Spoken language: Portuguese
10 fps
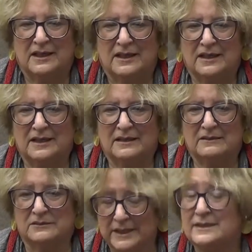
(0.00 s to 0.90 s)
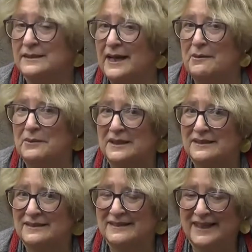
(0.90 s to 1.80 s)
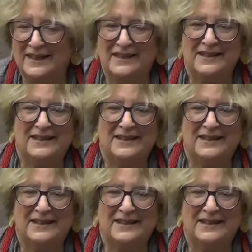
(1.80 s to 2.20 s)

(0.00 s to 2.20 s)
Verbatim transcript: é, com esse tema. Né?